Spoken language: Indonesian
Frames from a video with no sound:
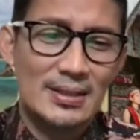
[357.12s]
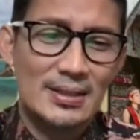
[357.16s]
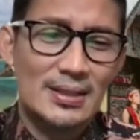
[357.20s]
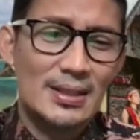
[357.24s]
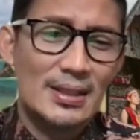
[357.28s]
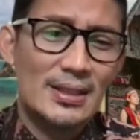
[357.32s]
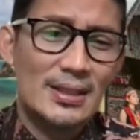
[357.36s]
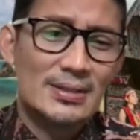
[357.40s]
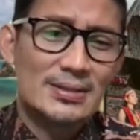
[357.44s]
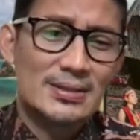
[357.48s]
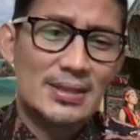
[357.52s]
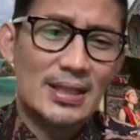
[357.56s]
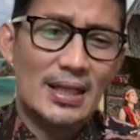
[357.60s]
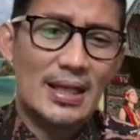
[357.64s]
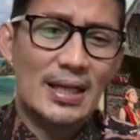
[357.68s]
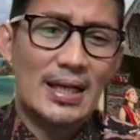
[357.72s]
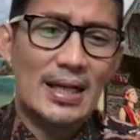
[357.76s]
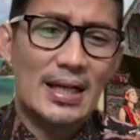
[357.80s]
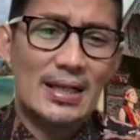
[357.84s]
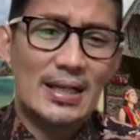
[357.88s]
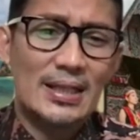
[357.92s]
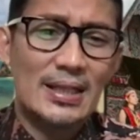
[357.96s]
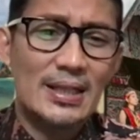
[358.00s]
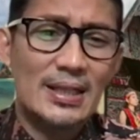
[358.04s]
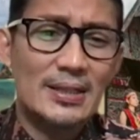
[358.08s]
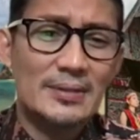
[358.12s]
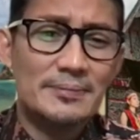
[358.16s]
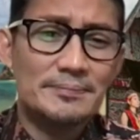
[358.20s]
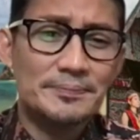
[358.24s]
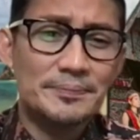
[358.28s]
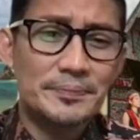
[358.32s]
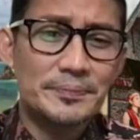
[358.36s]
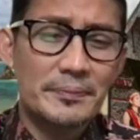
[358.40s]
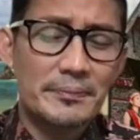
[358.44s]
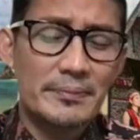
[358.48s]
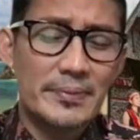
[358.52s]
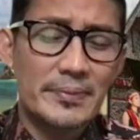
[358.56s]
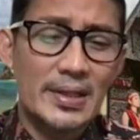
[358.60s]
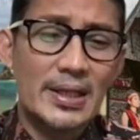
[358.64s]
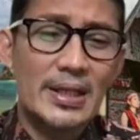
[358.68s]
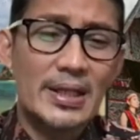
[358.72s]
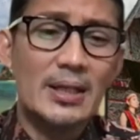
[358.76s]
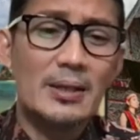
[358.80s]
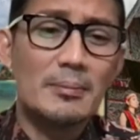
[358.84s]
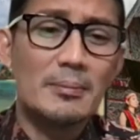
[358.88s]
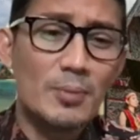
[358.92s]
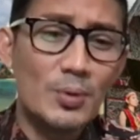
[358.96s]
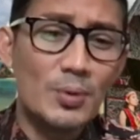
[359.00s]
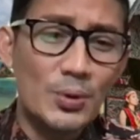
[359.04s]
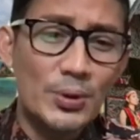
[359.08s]
Saya yakin
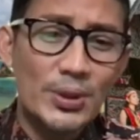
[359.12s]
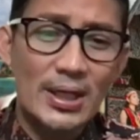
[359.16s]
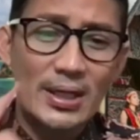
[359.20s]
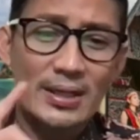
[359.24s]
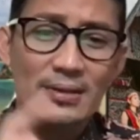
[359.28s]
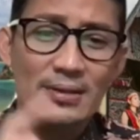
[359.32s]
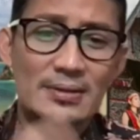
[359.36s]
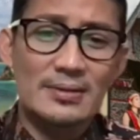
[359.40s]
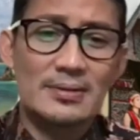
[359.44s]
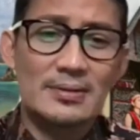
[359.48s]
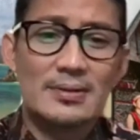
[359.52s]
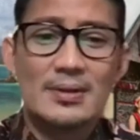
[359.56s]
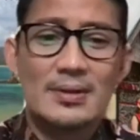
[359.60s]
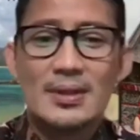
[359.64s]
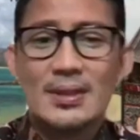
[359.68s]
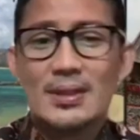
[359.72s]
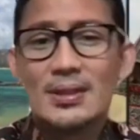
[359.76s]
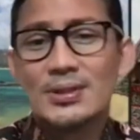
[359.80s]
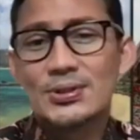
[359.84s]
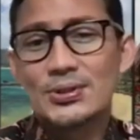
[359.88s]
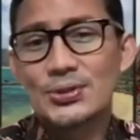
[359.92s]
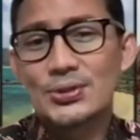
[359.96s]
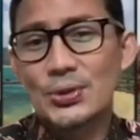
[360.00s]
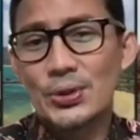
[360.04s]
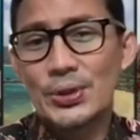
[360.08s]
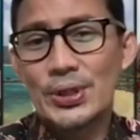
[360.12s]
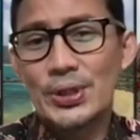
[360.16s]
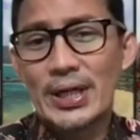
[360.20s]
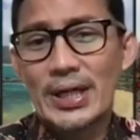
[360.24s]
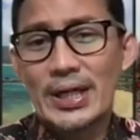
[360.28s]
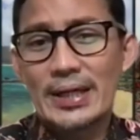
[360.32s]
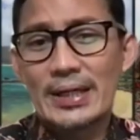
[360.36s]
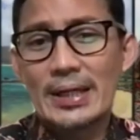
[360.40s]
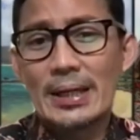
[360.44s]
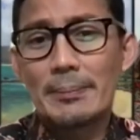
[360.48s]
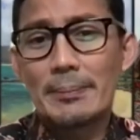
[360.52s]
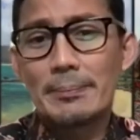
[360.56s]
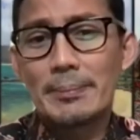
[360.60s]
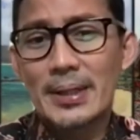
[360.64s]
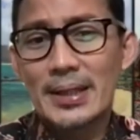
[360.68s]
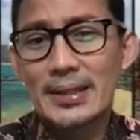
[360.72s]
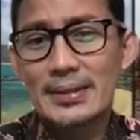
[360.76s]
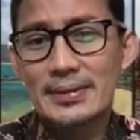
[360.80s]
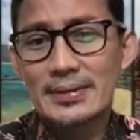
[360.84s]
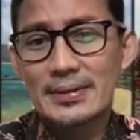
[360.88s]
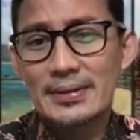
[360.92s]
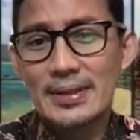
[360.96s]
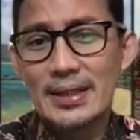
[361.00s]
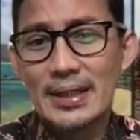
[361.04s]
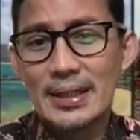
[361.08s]
ilmu yang saudara dapat
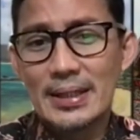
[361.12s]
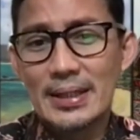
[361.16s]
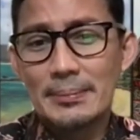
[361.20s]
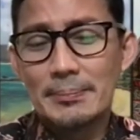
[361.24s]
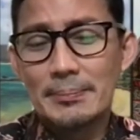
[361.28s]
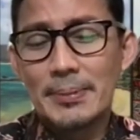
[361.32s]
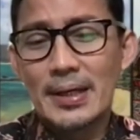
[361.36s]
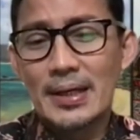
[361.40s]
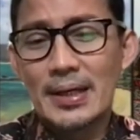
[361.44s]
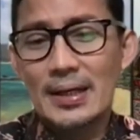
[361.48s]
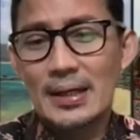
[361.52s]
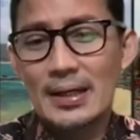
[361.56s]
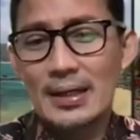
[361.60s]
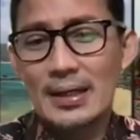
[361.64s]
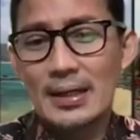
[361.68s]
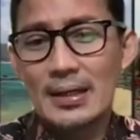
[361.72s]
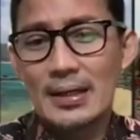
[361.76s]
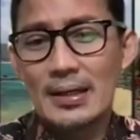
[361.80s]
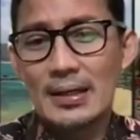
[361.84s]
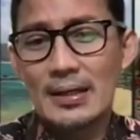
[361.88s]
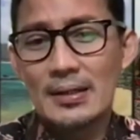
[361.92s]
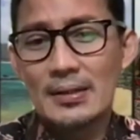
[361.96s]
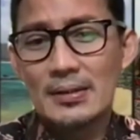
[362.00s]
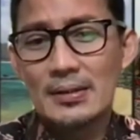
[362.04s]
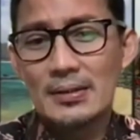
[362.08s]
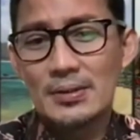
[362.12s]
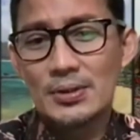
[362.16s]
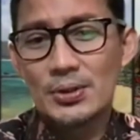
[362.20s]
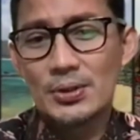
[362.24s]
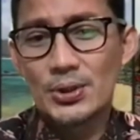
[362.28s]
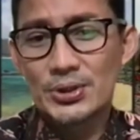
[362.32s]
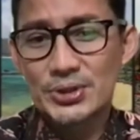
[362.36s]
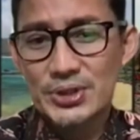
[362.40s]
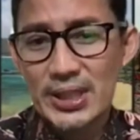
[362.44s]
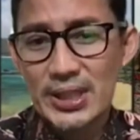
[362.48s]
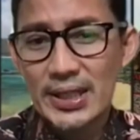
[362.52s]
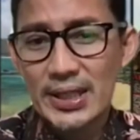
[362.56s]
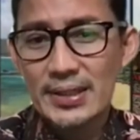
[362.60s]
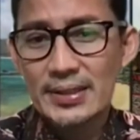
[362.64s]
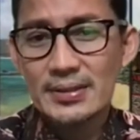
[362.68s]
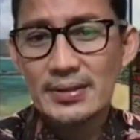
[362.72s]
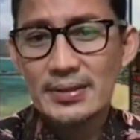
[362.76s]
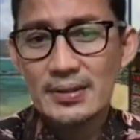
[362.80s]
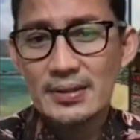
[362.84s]
dari para dosen